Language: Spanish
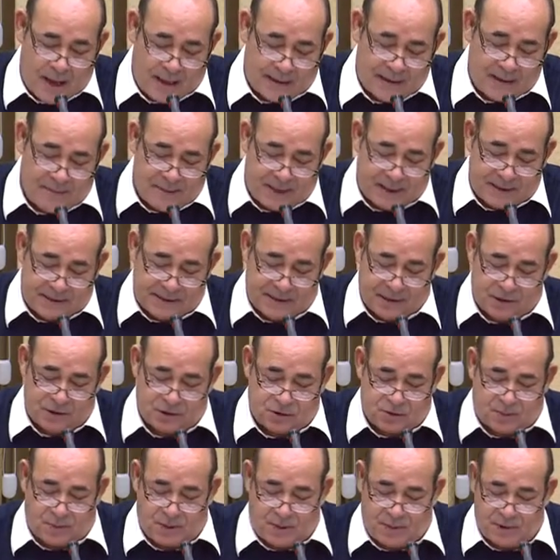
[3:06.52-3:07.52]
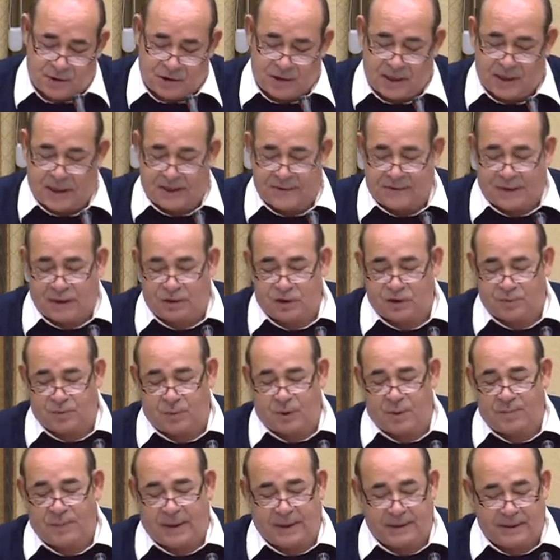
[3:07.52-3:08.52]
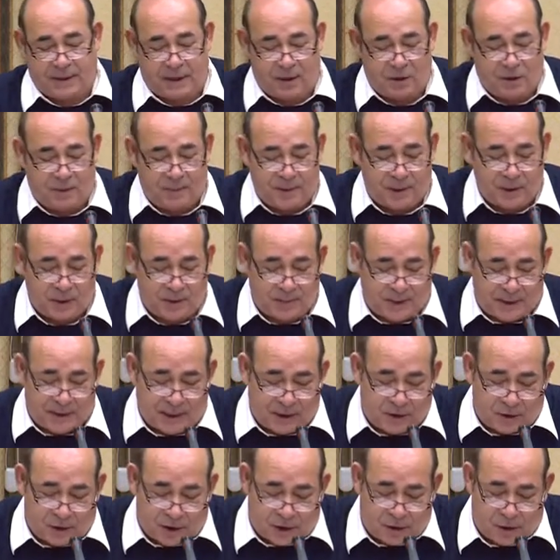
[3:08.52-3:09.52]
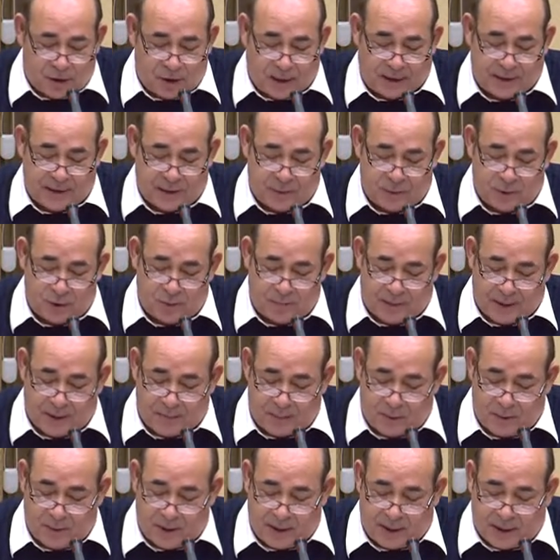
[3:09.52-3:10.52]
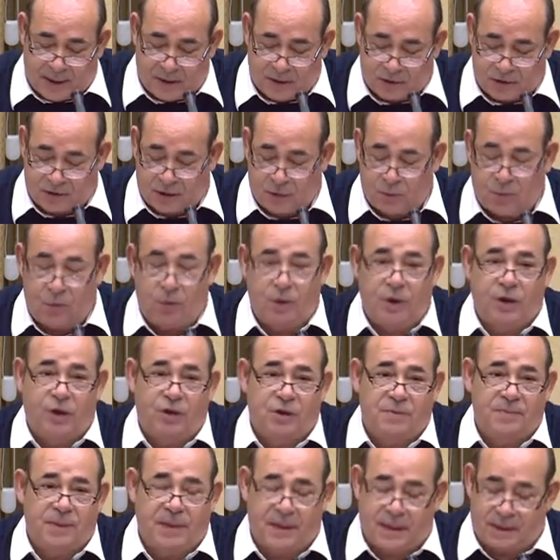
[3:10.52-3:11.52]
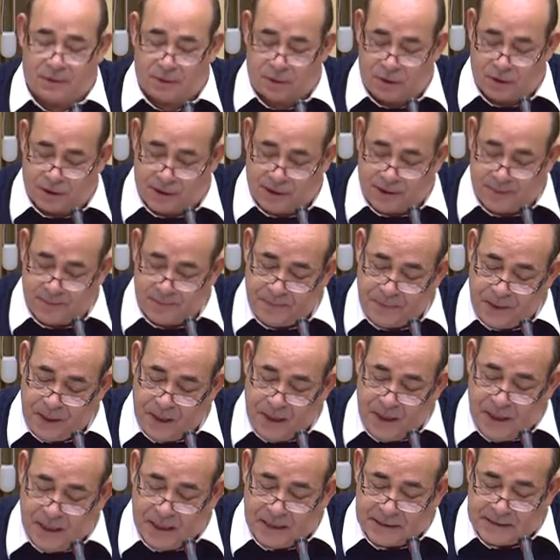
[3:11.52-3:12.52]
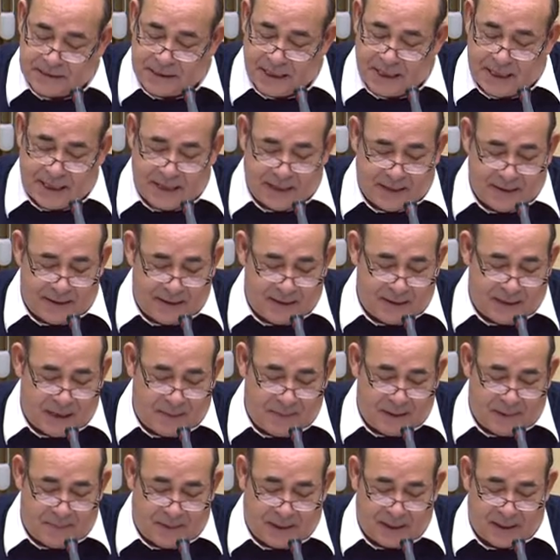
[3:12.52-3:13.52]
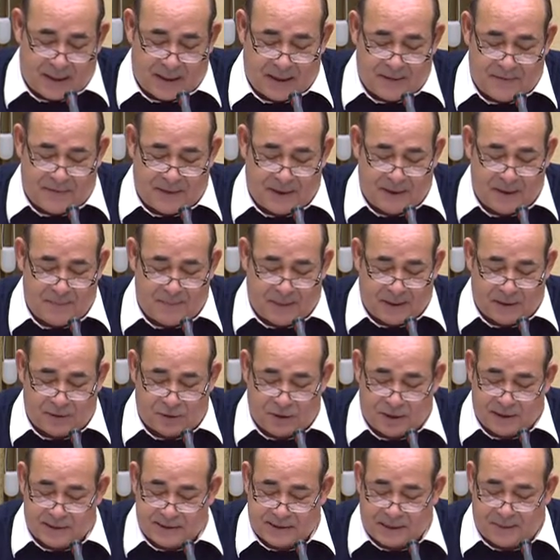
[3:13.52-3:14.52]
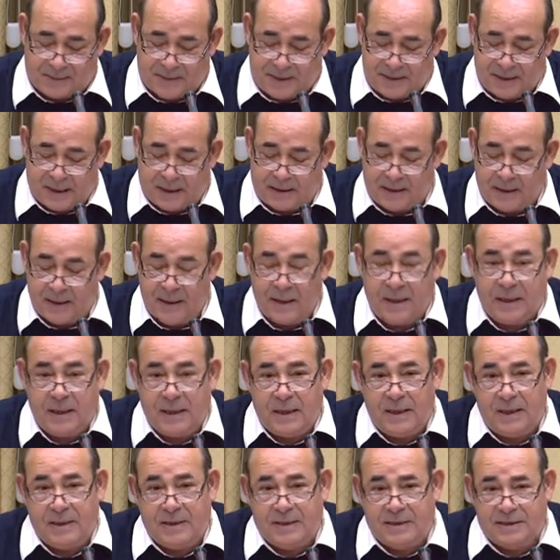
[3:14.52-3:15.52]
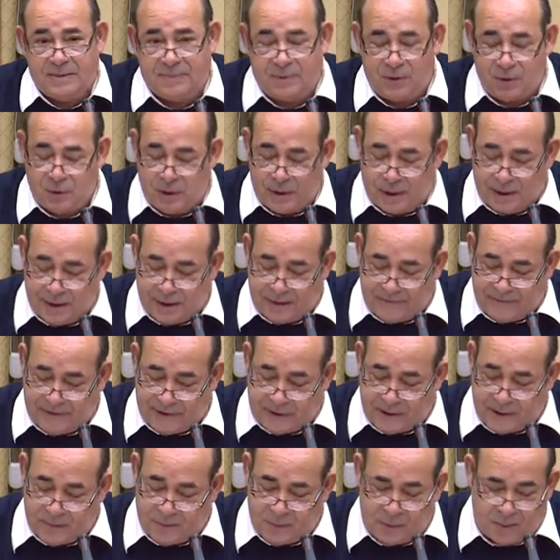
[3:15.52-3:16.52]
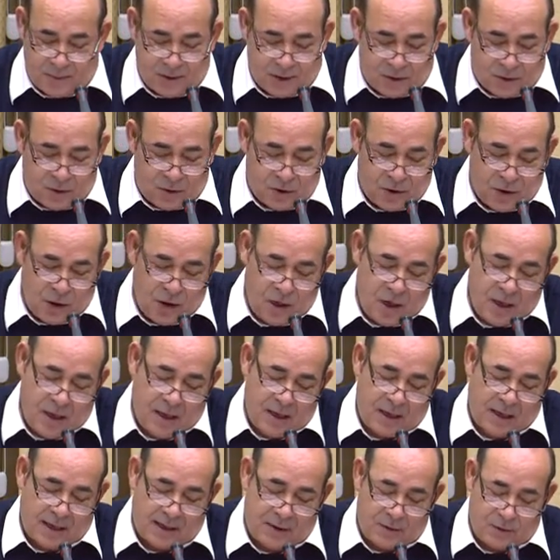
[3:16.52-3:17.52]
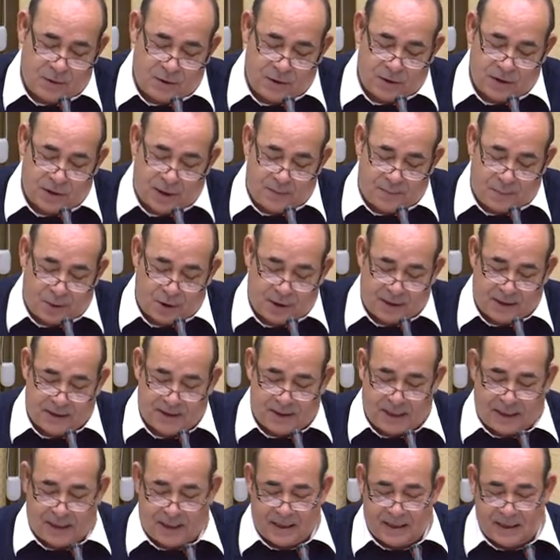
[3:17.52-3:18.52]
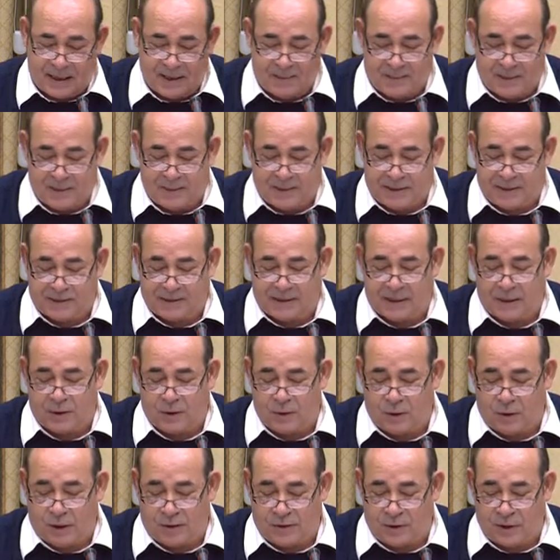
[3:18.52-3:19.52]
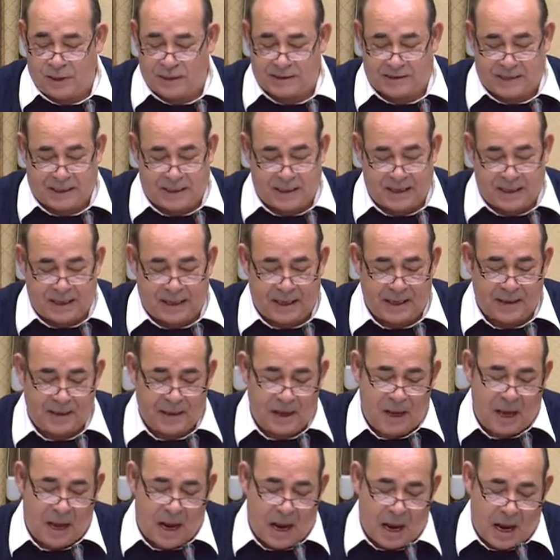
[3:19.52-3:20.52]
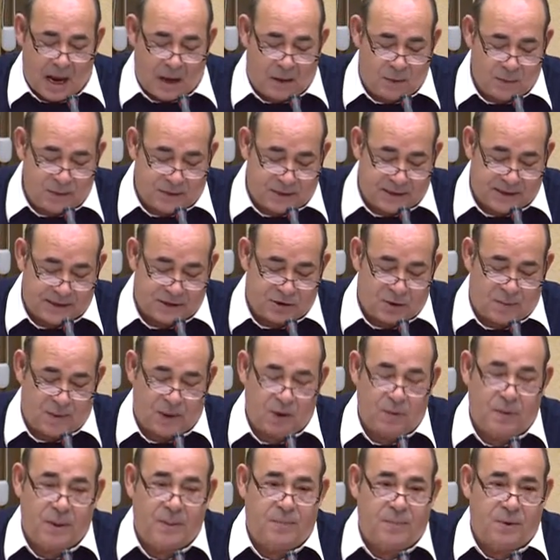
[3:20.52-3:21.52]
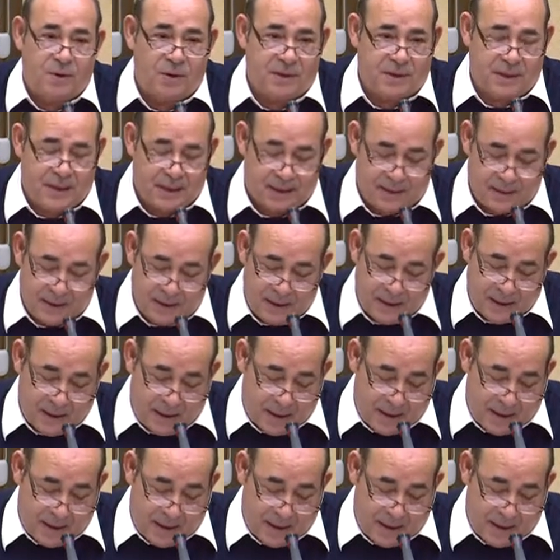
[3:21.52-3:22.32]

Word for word: Además, en los compromisos alcanzados por parte del Gobierno de Mariano Rajoy ante Europa y publicados en julio de 2014, se garantizaba para alcanzar el Pacto de Estabilidad y disminuir el déficit público la reducción del porcentaje del PIB destinado a educación hasta llegar a un 3,9%